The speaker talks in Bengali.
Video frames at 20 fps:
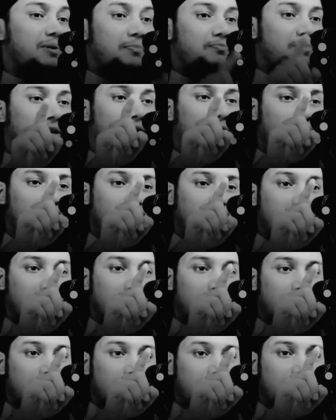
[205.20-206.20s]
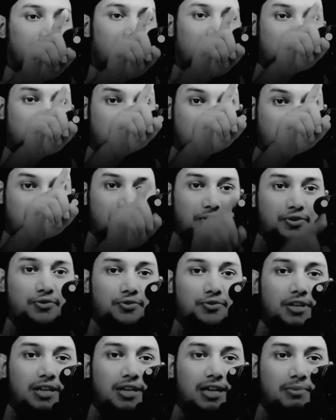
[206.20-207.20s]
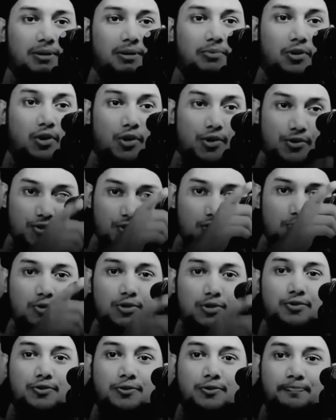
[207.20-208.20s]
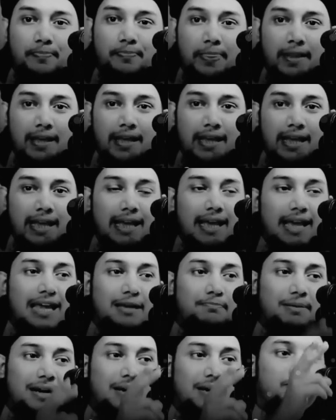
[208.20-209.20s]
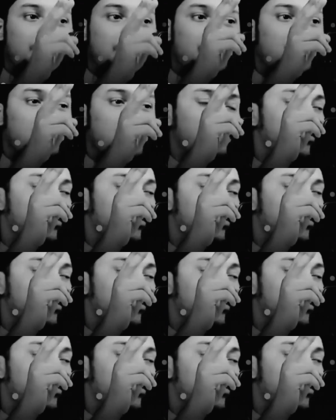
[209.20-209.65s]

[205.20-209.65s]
পাপটা করে মাস্টারবেশন যেটাকে আমরা বলি হস্তবৈথন এই পাপ যেসব